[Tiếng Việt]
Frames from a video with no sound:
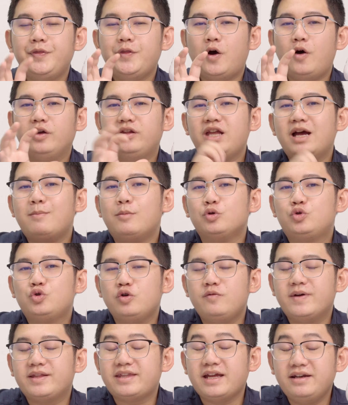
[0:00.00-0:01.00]
Nói thêm một
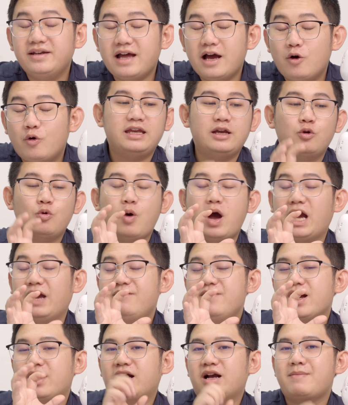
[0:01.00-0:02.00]
chút về tính năng thì ngoài cái
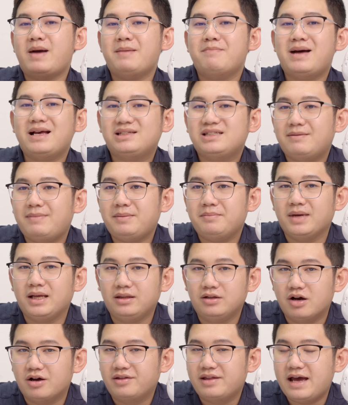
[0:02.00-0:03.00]
việc các bạn massage mắt
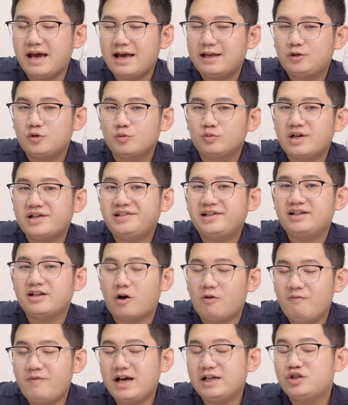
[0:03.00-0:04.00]
bình thường đấy chúng ta sẽ
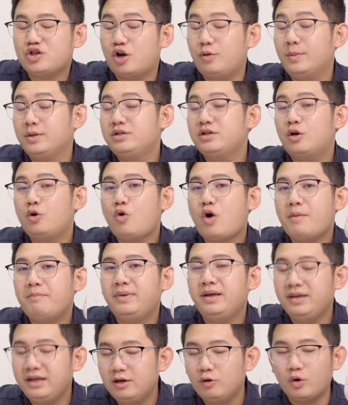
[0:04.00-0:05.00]
đóng vai trò một chiếc loa
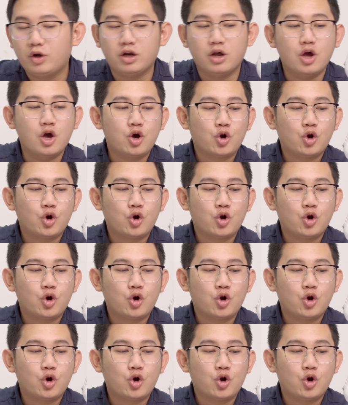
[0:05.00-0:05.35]
mini luôn